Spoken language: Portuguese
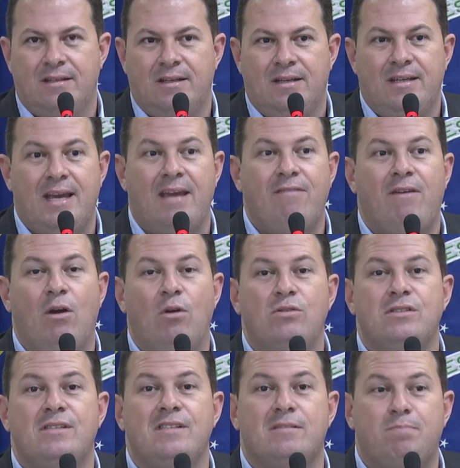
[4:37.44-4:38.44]
E aí vem o
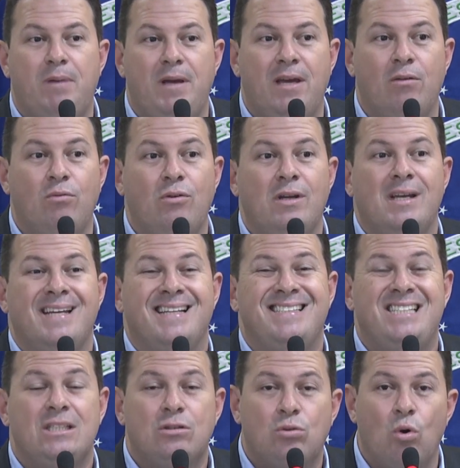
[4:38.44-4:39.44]
desespero
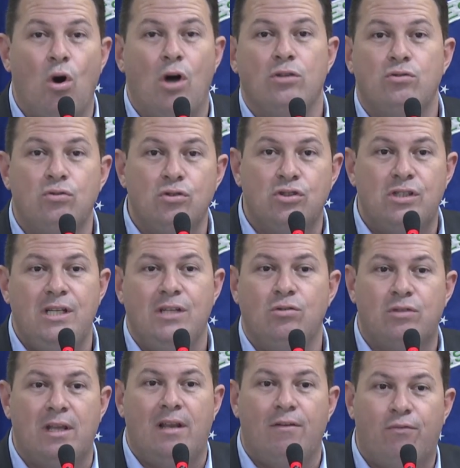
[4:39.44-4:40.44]
de todos os dias o
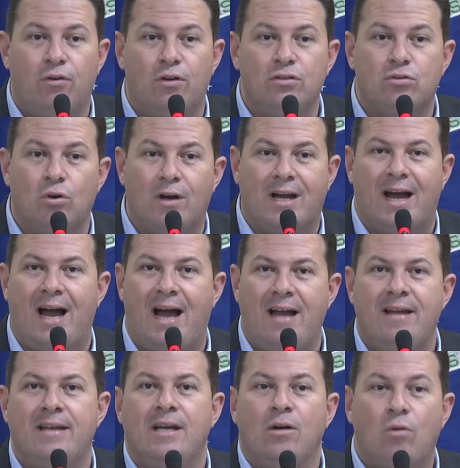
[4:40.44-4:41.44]
telefone
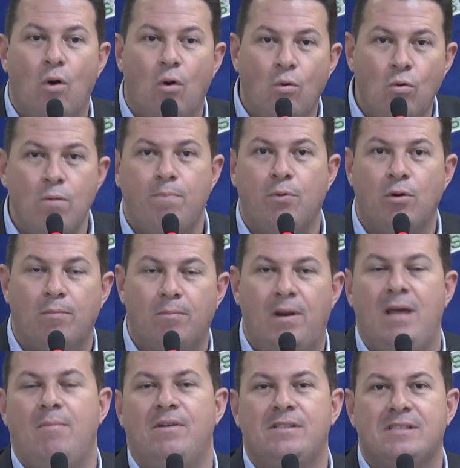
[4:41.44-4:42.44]
tocar com um
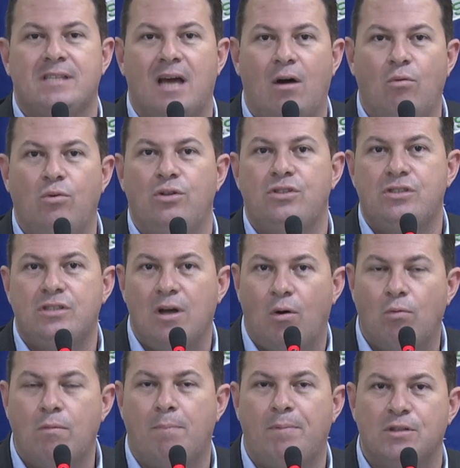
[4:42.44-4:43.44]
problema de saúde de
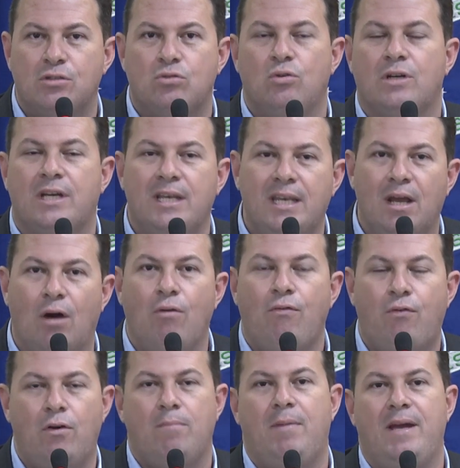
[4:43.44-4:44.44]
alguma pessoa que não
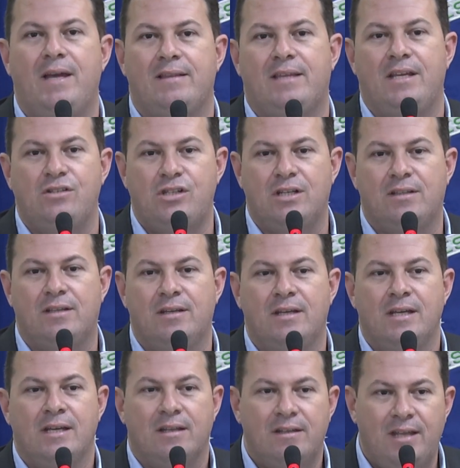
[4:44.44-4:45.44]
foi bem atendida
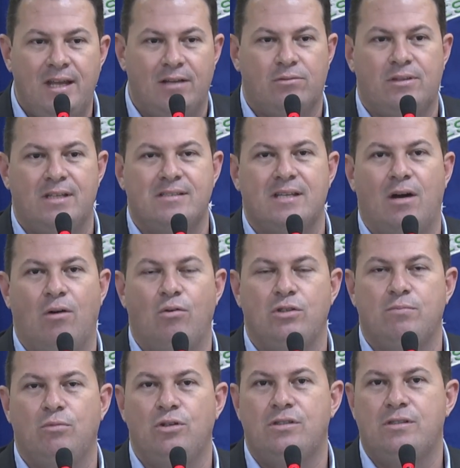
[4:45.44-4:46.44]
dentro da
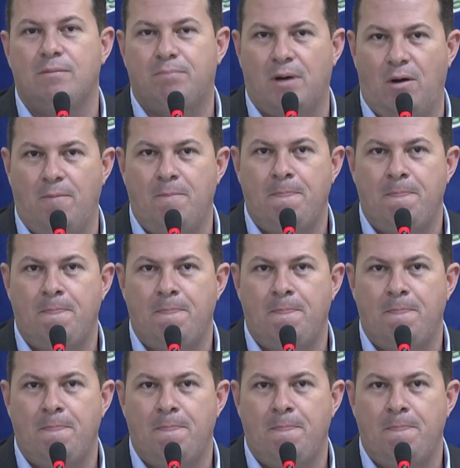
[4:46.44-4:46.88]
saúde municipal.